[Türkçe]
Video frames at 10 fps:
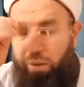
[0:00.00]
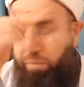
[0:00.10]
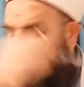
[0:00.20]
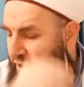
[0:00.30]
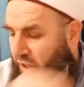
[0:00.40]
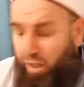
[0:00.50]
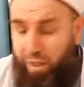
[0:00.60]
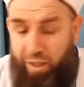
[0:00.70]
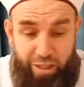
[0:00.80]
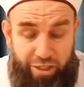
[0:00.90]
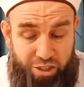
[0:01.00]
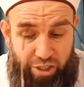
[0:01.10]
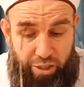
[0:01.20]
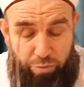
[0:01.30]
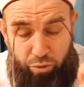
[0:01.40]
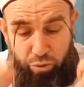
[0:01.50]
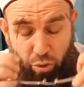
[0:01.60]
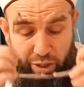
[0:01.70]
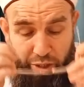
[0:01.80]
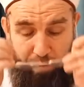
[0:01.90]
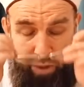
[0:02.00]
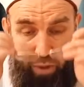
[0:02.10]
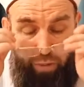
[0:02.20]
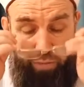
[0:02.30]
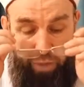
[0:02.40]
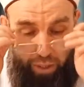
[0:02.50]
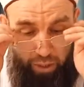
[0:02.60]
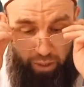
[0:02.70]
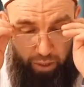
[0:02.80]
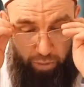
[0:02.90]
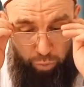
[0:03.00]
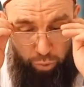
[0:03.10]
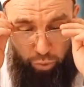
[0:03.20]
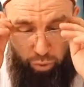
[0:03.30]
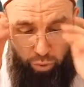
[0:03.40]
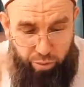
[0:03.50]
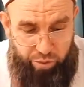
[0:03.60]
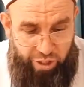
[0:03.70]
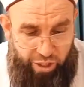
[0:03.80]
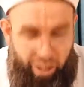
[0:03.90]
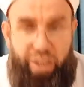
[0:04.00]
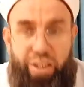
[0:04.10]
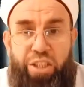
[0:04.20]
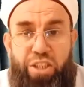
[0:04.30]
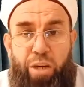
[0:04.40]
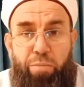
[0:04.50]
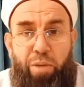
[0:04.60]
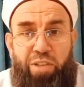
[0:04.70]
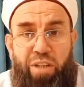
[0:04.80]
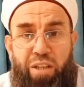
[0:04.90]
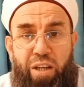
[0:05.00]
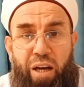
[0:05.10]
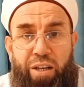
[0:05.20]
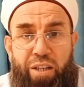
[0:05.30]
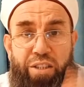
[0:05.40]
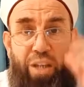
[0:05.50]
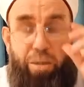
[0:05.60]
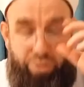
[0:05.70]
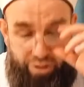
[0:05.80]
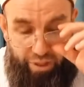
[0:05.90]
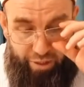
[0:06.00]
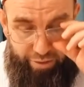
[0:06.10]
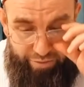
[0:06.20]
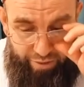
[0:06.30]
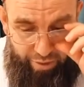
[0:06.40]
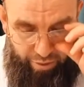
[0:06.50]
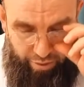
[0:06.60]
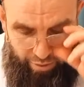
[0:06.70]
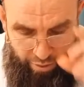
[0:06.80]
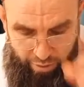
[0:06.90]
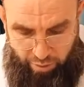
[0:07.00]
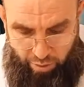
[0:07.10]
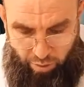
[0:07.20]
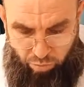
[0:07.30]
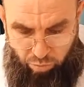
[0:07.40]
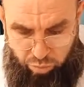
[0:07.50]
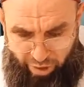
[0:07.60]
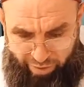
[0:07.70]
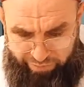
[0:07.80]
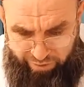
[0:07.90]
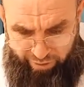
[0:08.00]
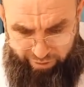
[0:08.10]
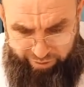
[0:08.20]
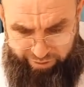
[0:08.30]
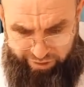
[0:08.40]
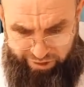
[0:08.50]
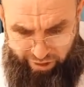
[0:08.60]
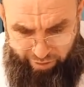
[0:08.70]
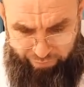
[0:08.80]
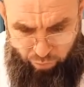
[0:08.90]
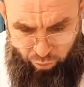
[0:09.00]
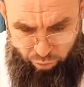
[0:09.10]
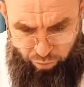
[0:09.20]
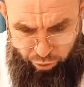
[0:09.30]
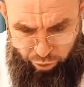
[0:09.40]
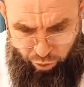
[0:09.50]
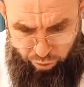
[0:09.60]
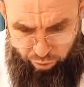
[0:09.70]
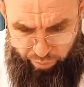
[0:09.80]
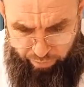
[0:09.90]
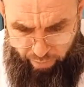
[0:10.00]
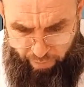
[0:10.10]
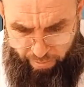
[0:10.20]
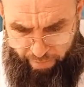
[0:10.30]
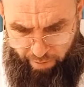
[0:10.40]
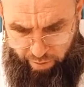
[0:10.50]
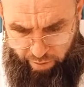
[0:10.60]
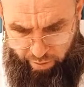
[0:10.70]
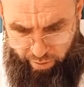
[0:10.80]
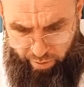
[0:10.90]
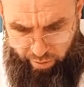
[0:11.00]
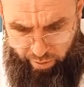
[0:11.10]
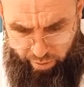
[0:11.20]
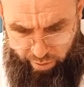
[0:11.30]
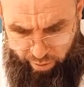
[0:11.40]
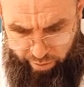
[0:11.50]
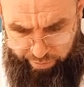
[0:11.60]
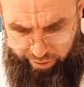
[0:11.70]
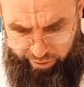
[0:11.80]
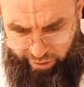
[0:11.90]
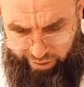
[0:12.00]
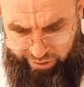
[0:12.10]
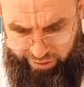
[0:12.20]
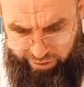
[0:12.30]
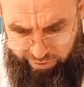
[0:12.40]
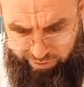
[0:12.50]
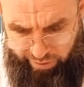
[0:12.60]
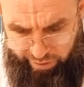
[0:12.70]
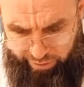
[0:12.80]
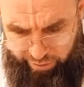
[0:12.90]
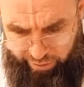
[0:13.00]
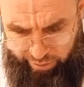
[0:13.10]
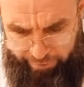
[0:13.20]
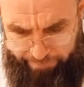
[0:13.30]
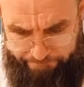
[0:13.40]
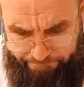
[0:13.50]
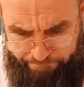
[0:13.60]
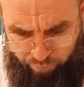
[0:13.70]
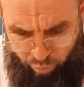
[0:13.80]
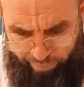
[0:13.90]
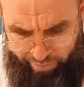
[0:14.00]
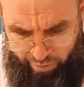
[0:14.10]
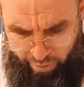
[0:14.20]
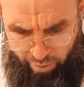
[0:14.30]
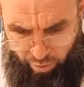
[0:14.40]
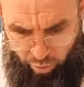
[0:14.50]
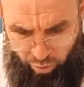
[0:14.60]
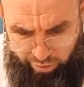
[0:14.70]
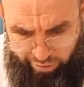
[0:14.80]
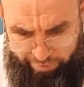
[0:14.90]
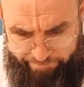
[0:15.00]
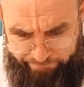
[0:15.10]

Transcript: 5 alan kardeşlerimizi söyleyeyim ve e, bugünkü şeye geçeceğim. Masalı anlatacağım inşallah size. Bu hafta geçen hafta unutmuş olduğum e, bir kardeşimiz var. E, o da